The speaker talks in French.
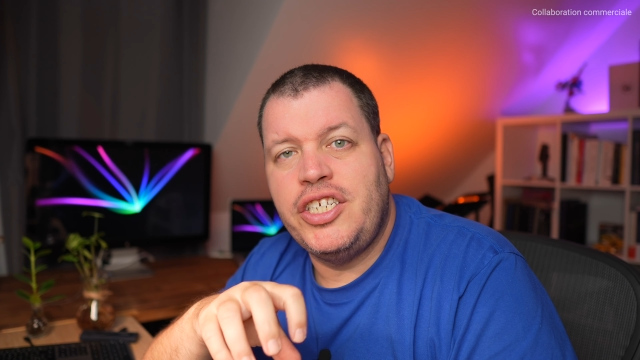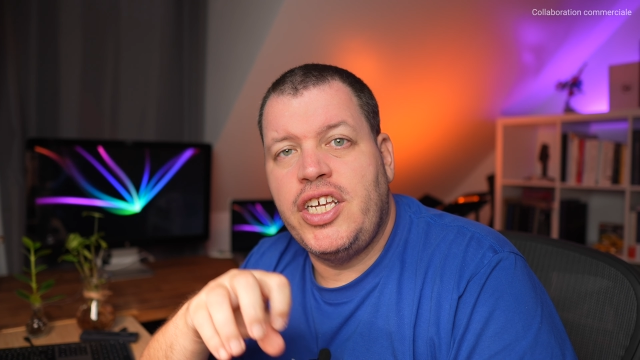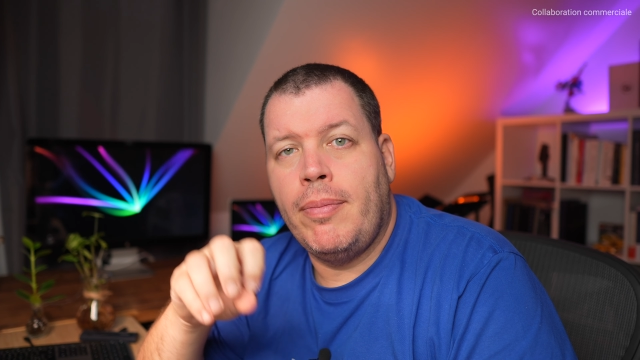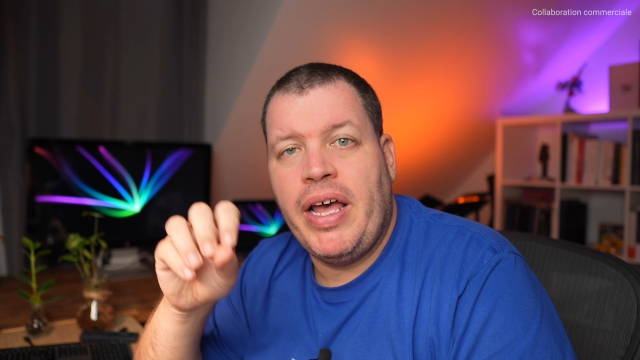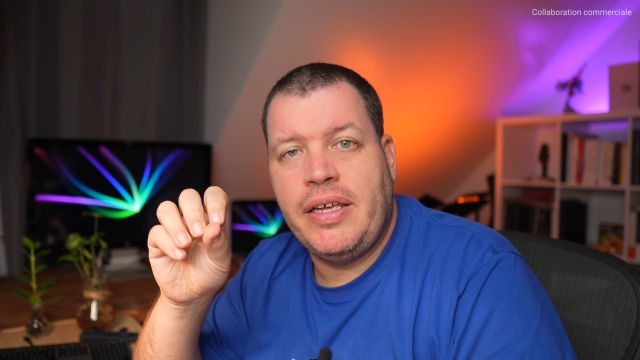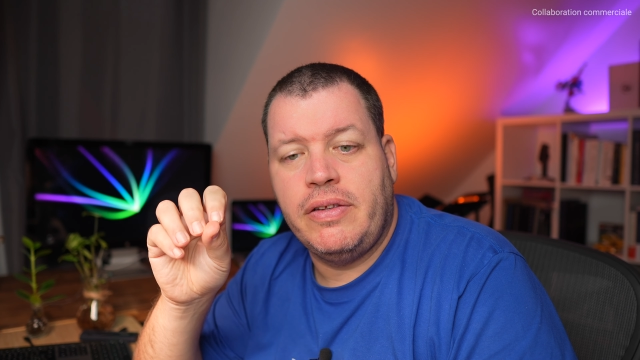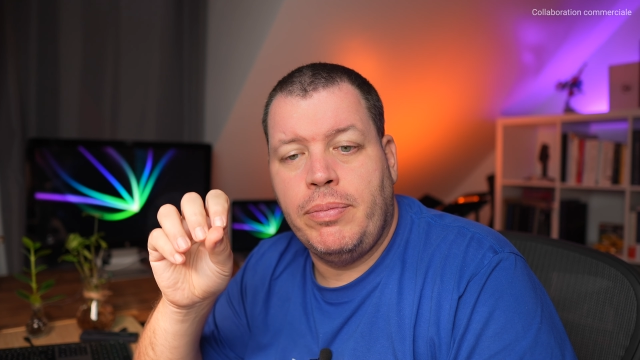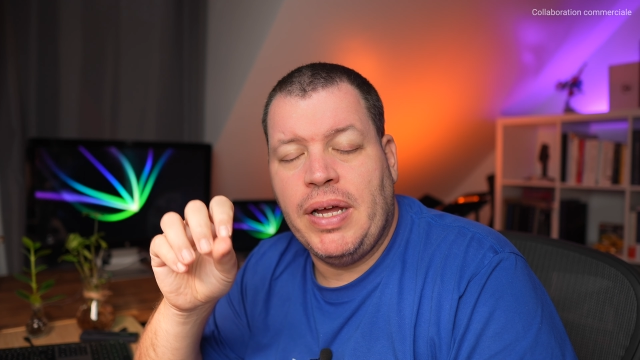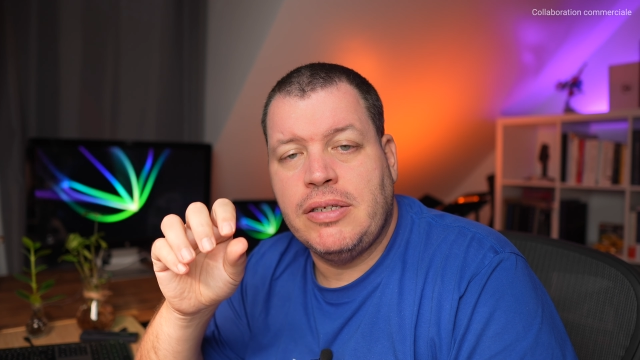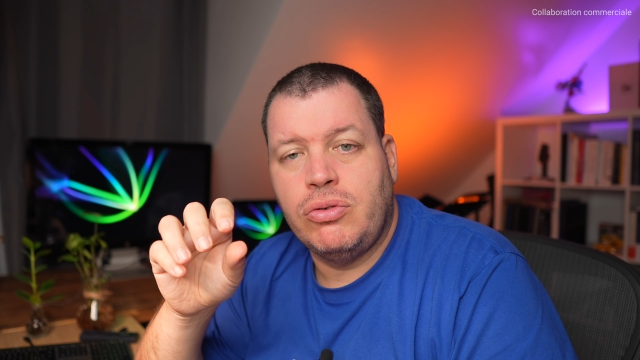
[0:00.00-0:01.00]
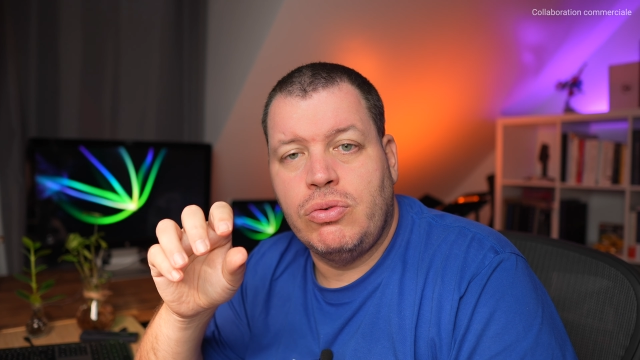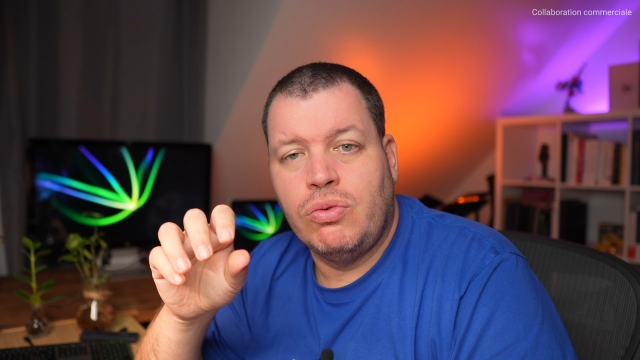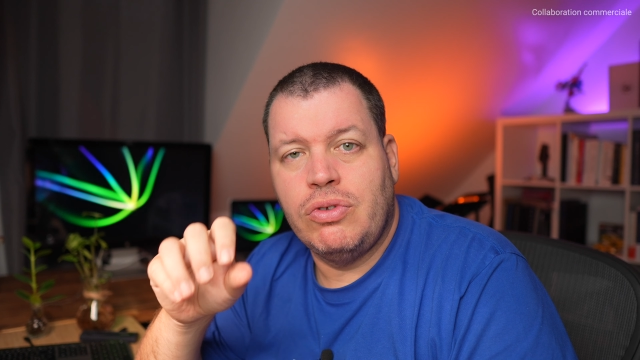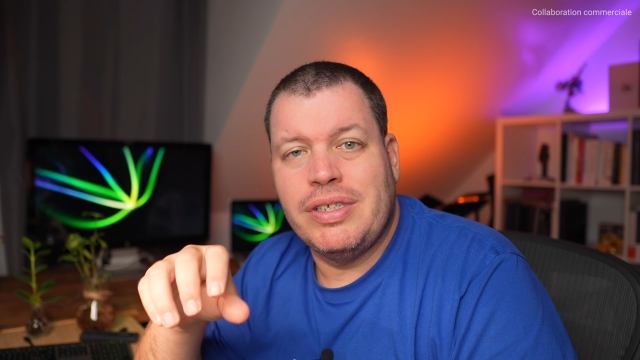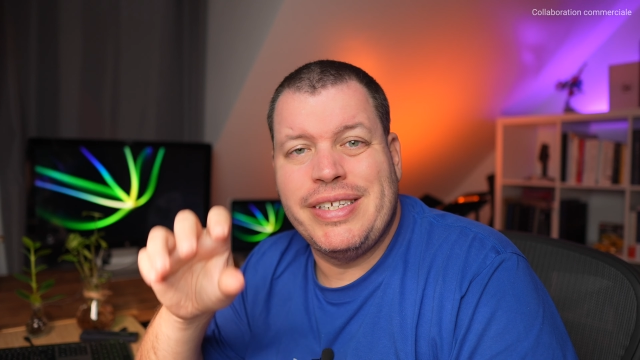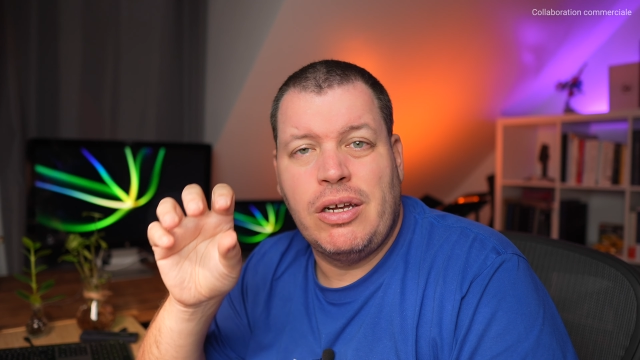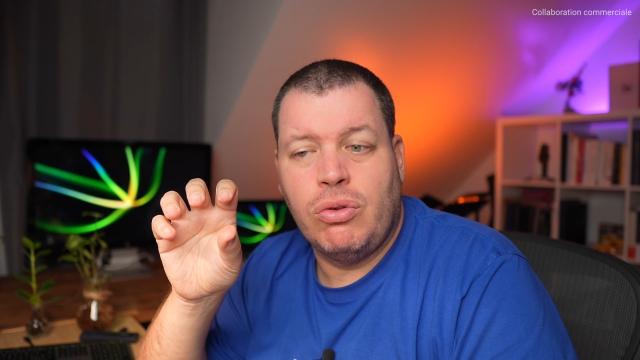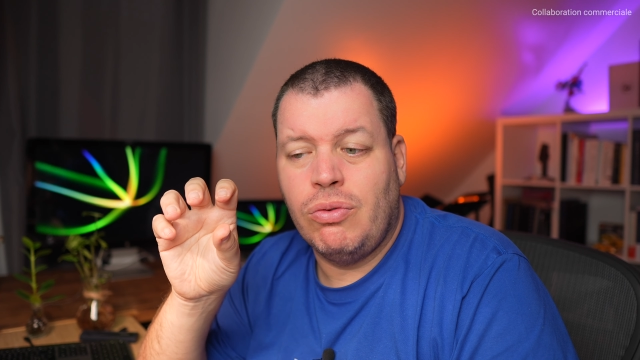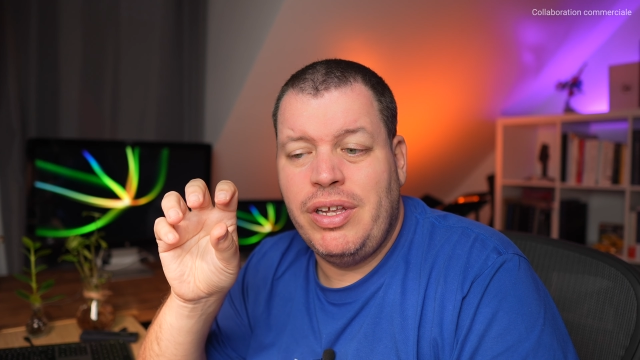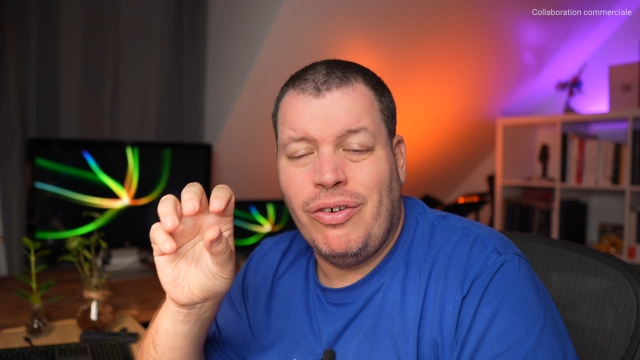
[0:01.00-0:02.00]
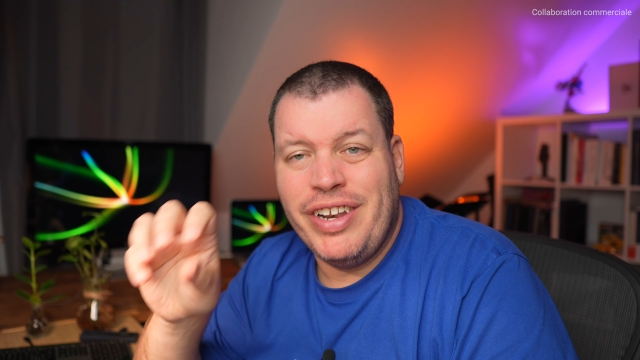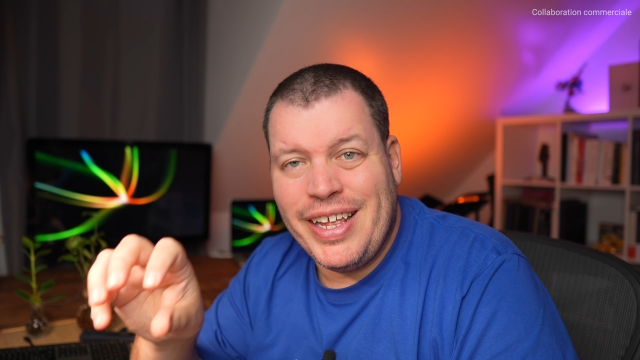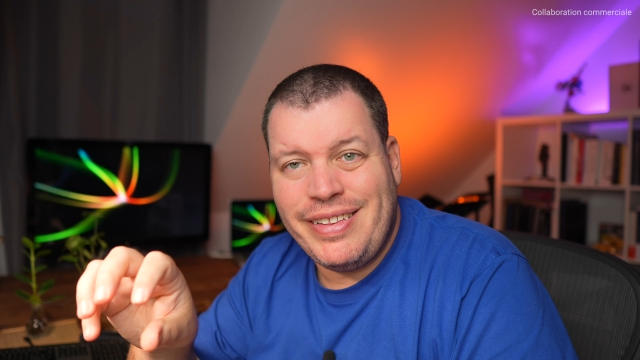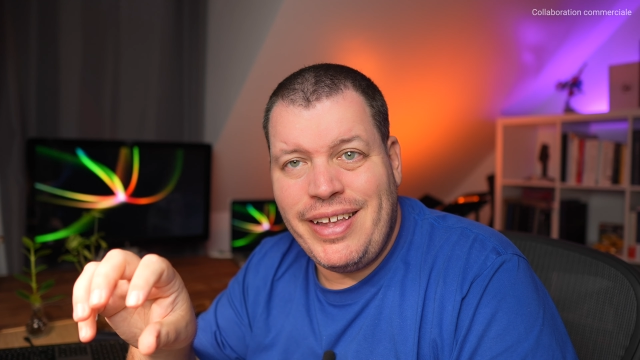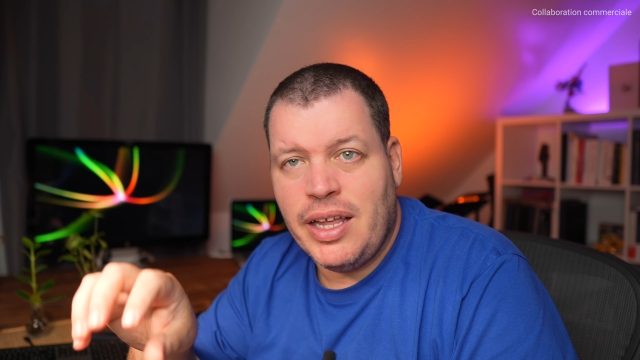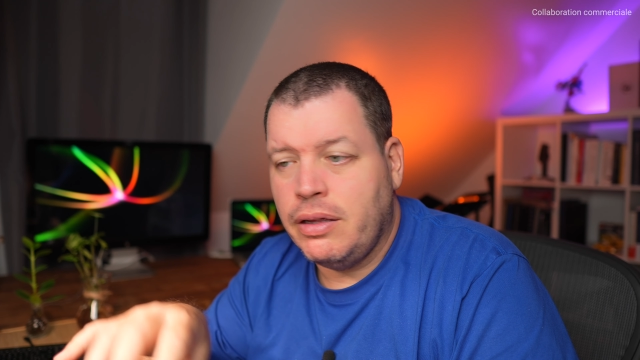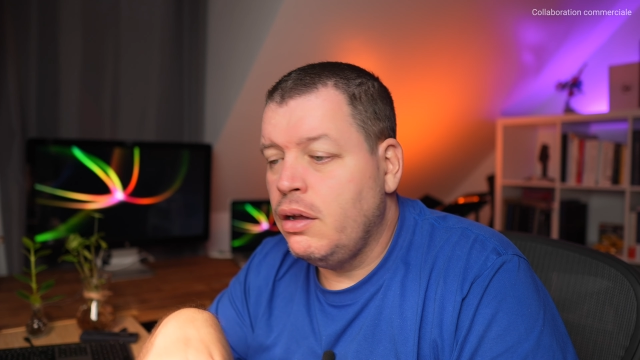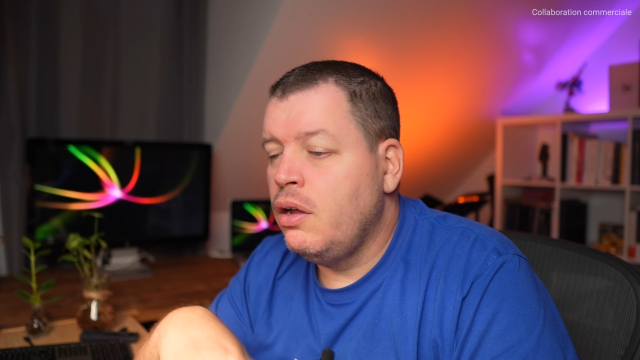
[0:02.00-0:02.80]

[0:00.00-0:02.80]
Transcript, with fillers: GB par seconde, c'est quand on est en interne,